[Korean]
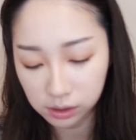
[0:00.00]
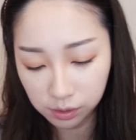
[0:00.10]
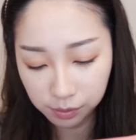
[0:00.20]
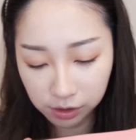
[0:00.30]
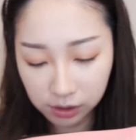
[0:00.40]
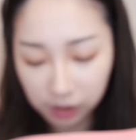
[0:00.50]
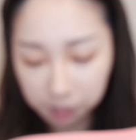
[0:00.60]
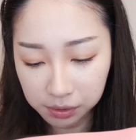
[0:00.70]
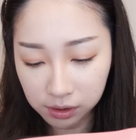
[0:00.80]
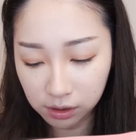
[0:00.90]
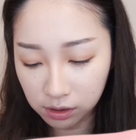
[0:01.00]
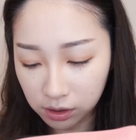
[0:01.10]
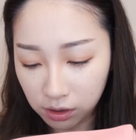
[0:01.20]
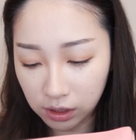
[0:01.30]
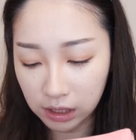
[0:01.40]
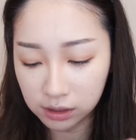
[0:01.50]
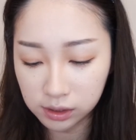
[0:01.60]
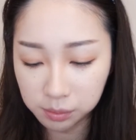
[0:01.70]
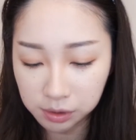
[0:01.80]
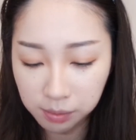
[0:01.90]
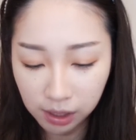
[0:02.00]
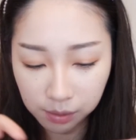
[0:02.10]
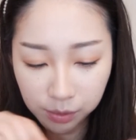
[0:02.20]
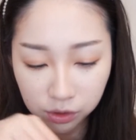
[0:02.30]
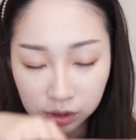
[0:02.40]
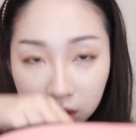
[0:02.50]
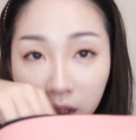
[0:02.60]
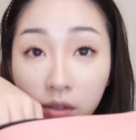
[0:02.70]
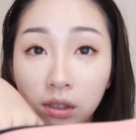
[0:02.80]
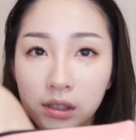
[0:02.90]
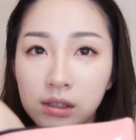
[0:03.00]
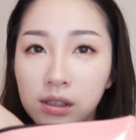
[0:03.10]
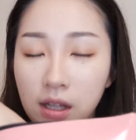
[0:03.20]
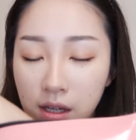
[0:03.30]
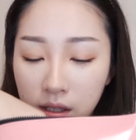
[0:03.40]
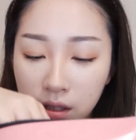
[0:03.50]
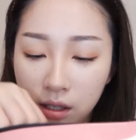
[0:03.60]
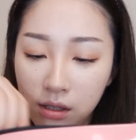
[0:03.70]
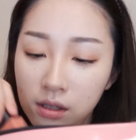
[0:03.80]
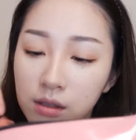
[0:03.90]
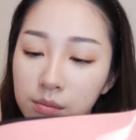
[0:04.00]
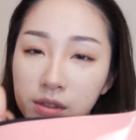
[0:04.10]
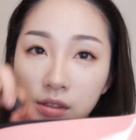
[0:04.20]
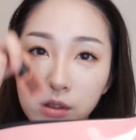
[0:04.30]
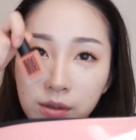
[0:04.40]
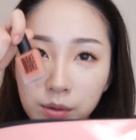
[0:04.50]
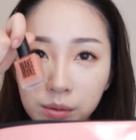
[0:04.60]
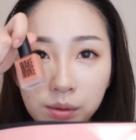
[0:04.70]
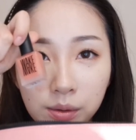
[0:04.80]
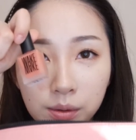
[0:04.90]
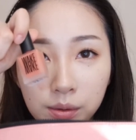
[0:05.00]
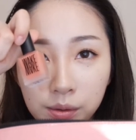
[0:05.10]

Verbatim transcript: 그러면 이제 블러셔랑 립을 바르면 끝날 것 같은데 블러셔도